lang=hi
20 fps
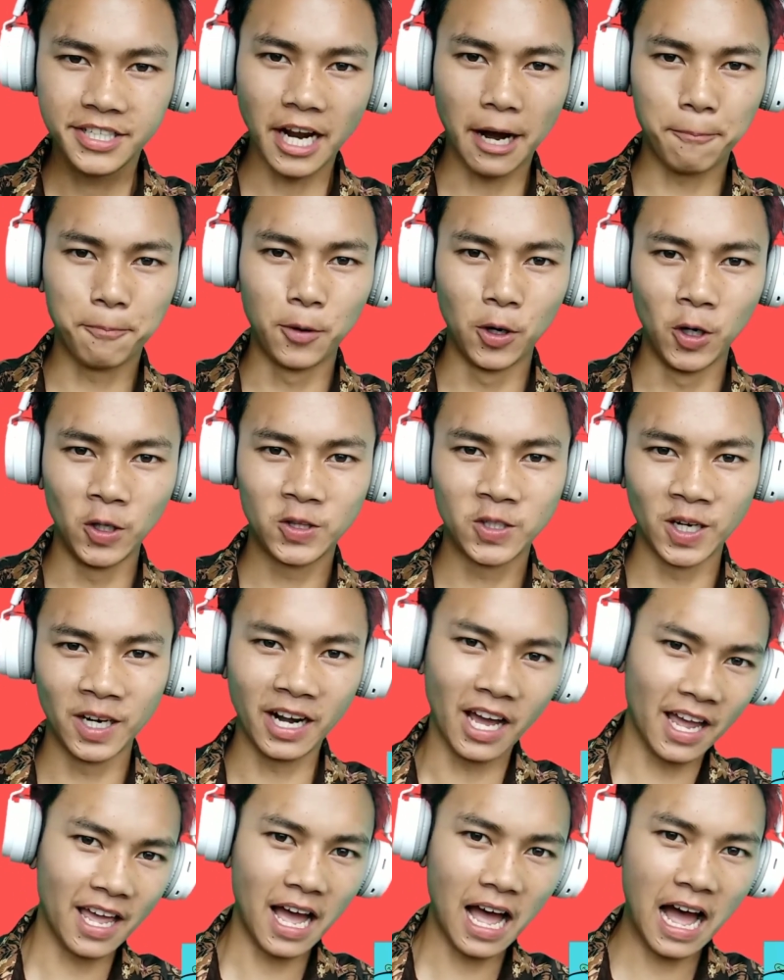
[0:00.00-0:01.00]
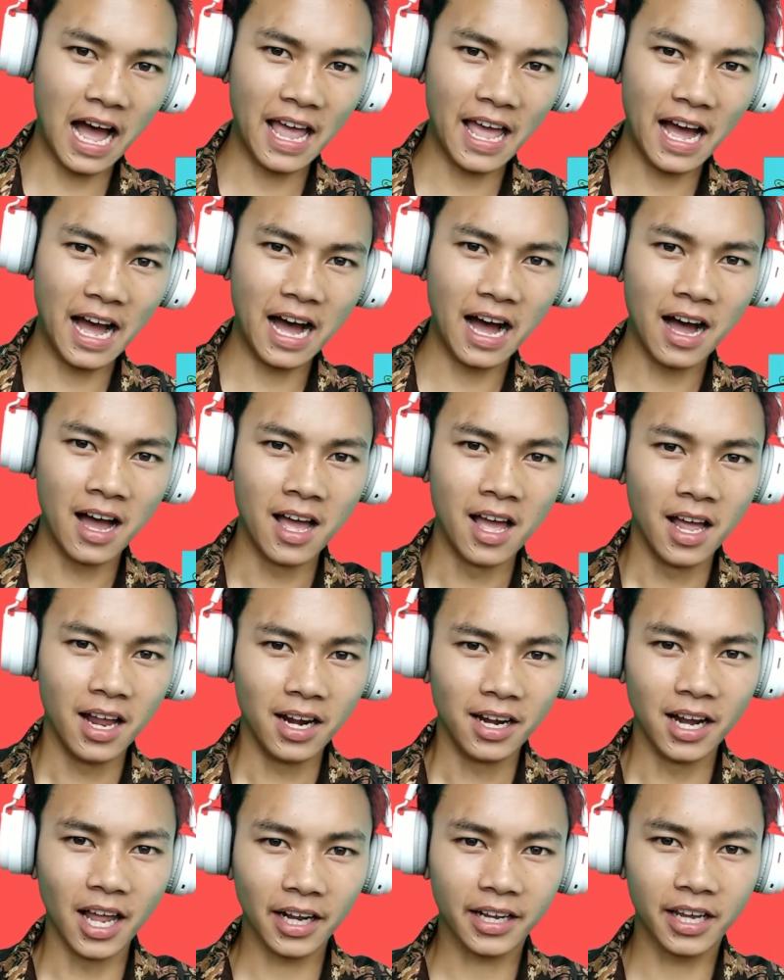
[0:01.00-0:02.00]
टपलू तो नहीं आया
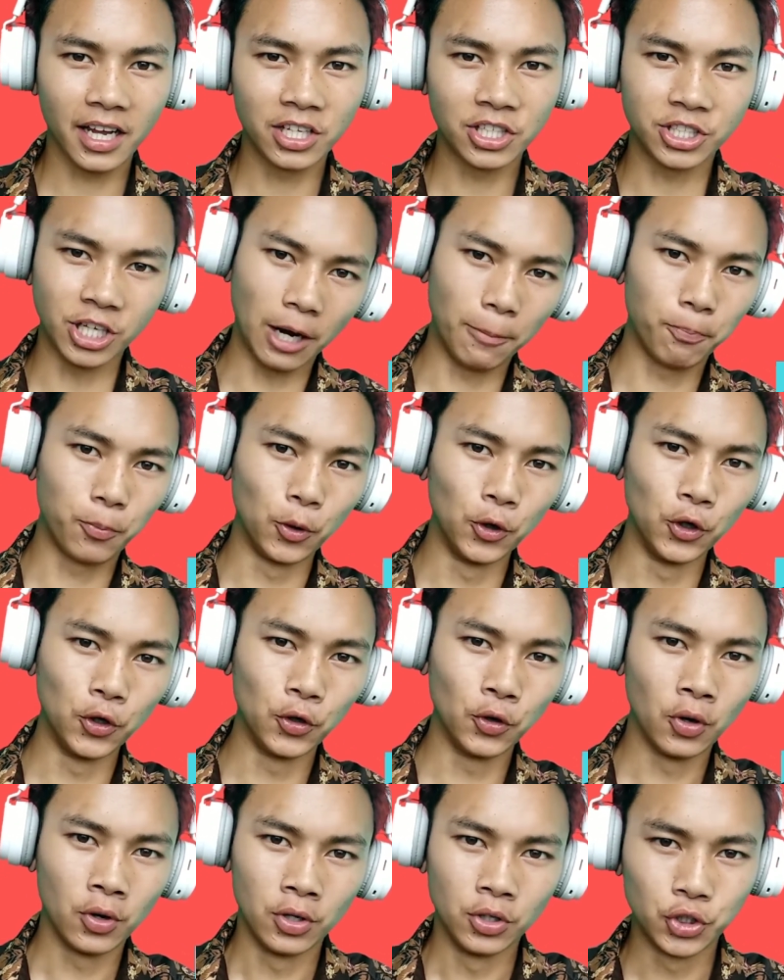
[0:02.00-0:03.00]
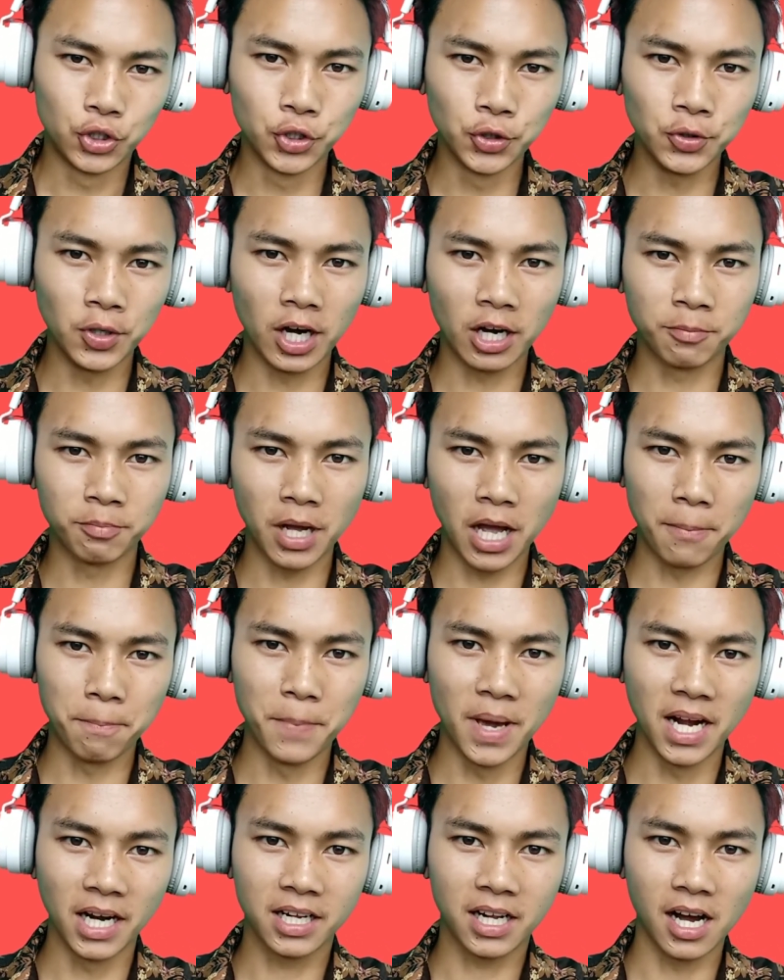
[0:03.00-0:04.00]
लेकिन झपलू तू और मैं
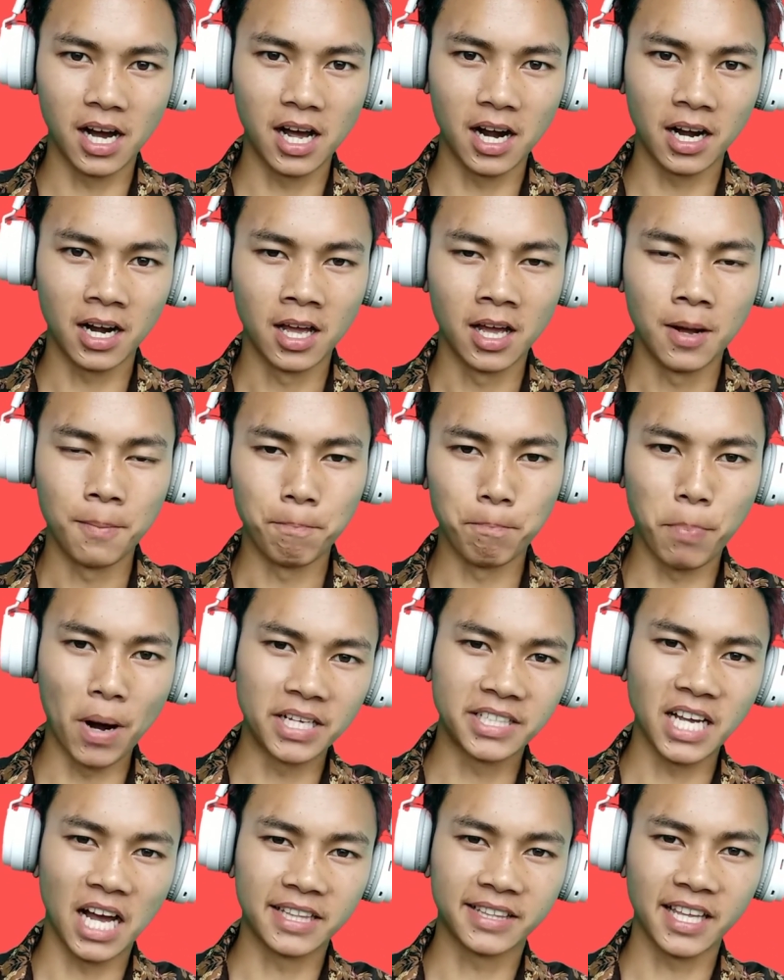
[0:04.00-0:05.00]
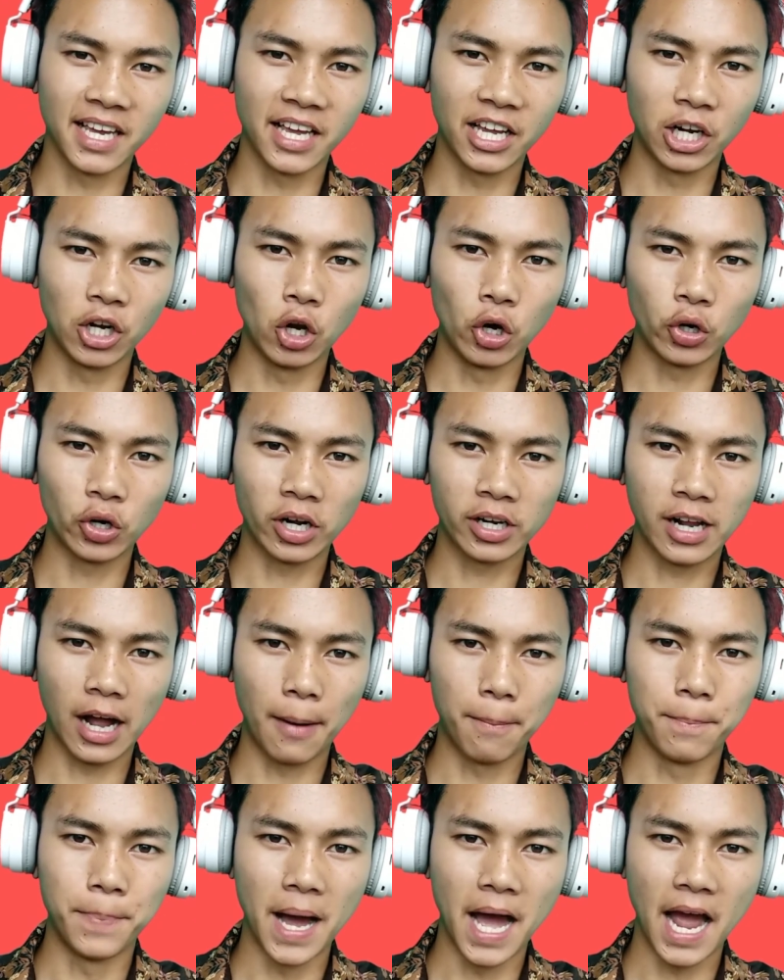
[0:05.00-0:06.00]
मिलकर बजाते इन लोगों का
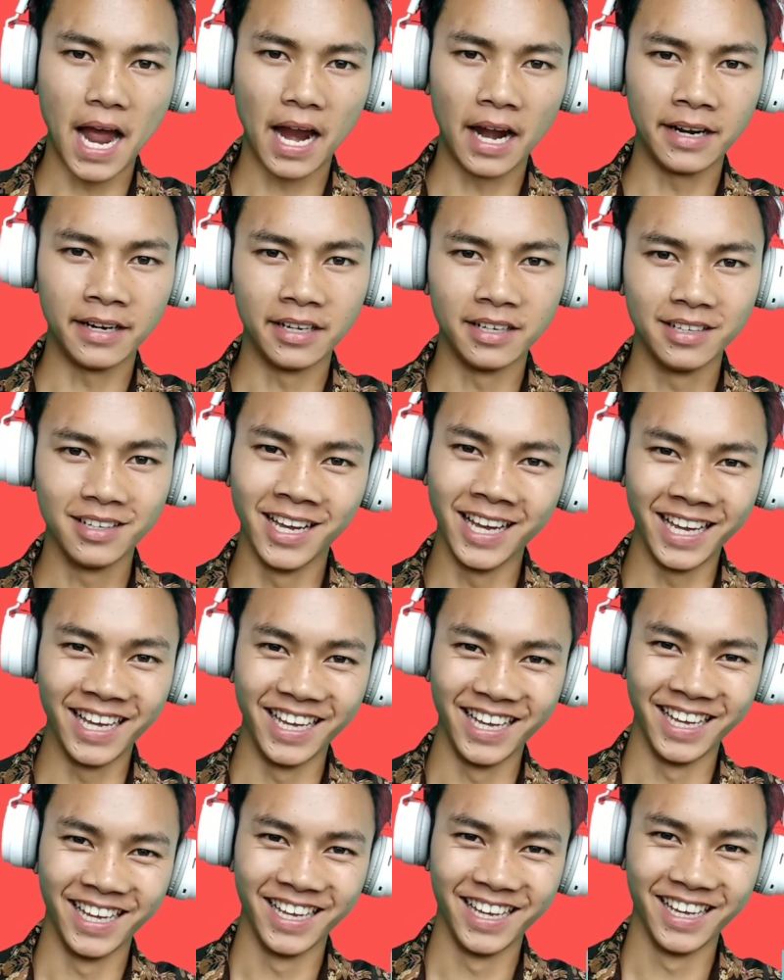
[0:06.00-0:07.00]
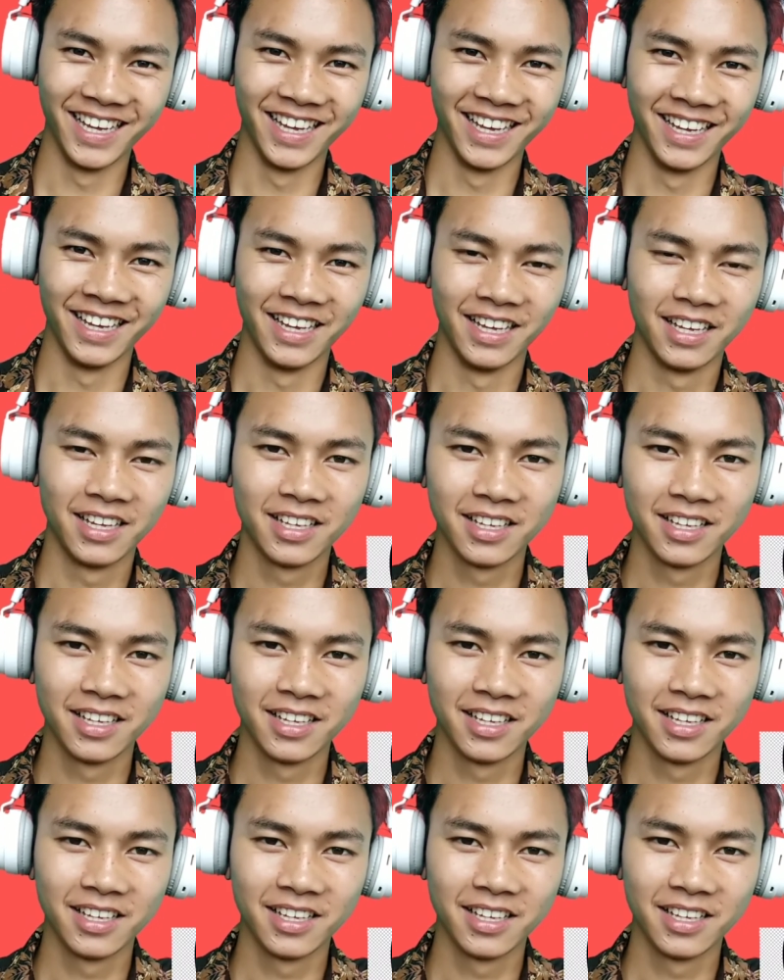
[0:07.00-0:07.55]
बैंड